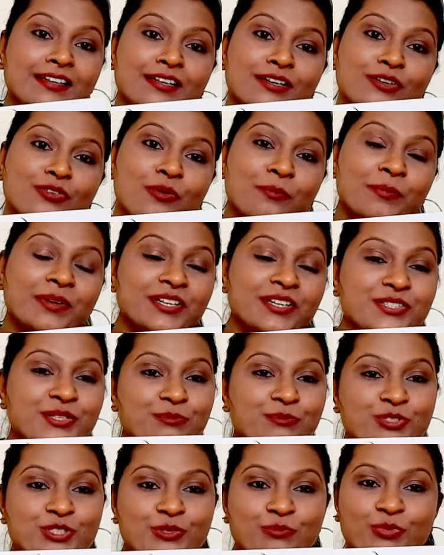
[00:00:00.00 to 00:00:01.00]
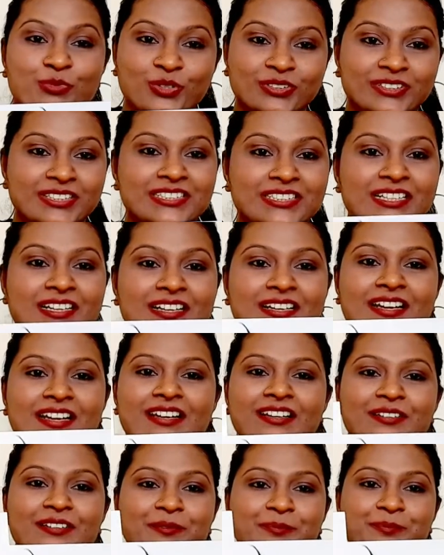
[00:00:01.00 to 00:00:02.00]
कलर कॉम्बिनेशन मुझे बहुत अच्छे लगे
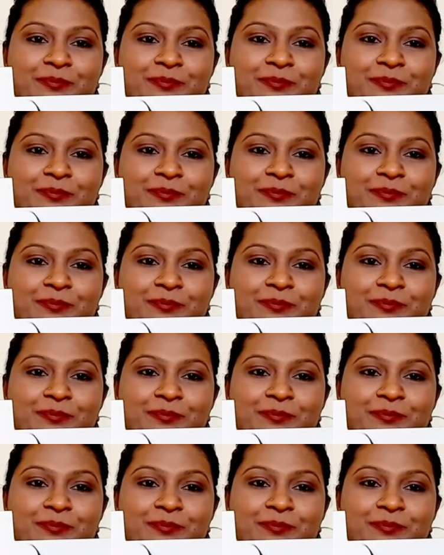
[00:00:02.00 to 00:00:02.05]
हैं